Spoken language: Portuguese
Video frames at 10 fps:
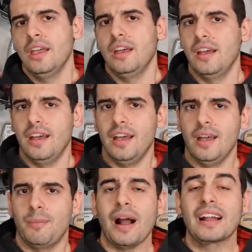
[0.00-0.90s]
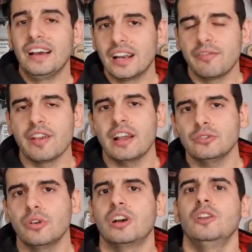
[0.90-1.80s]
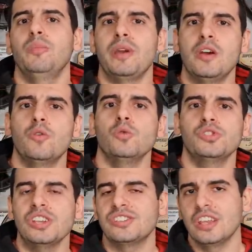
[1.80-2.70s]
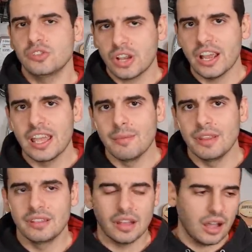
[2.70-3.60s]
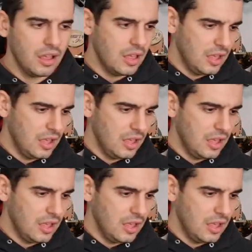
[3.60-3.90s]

é bacana ficar trocando o pneu com 600 km, tá?